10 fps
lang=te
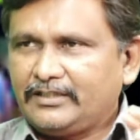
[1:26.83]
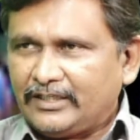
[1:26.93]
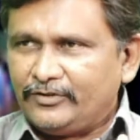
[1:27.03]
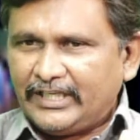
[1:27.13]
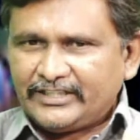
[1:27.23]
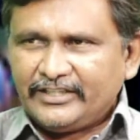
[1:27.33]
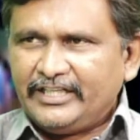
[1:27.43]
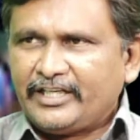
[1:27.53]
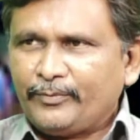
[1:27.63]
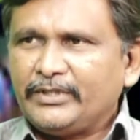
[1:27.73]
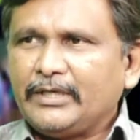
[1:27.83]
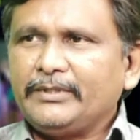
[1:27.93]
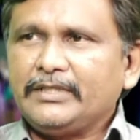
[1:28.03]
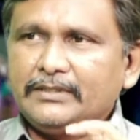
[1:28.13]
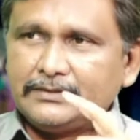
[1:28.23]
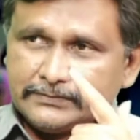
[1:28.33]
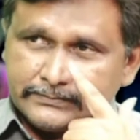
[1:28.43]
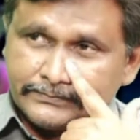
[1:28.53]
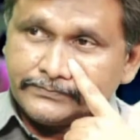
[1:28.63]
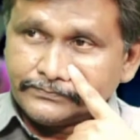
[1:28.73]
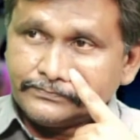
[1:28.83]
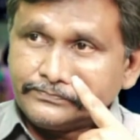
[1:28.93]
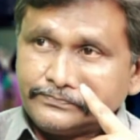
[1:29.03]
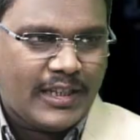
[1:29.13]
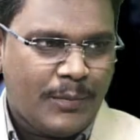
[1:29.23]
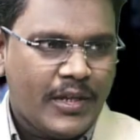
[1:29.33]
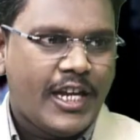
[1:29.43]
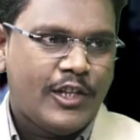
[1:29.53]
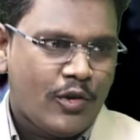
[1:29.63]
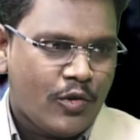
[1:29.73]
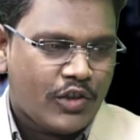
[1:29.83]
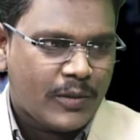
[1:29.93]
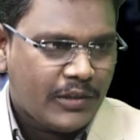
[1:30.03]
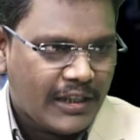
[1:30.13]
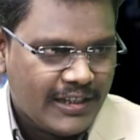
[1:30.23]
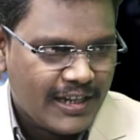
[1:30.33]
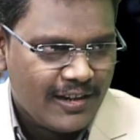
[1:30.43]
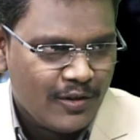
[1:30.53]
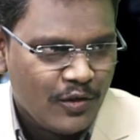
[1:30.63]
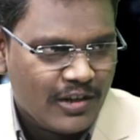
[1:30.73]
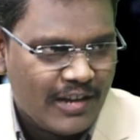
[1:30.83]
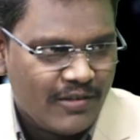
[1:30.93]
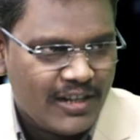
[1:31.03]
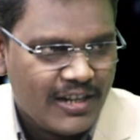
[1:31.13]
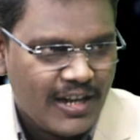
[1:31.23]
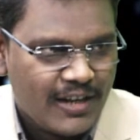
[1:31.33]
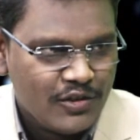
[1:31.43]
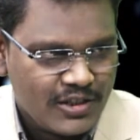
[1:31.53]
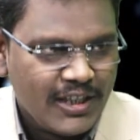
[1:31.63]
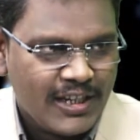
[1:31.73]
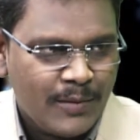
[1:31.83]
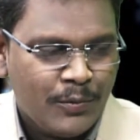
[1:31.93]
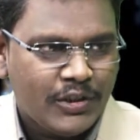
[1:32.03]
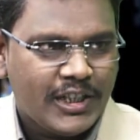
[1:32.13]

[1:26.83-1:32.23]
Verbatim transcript: తెలుగుదేశం బలపడాలని అనుకుంటుంది అంతే తప్ప ఏదో కూటమితో అధికారంలోకి రావాలనే ఆలోచన అయితే ఇంకా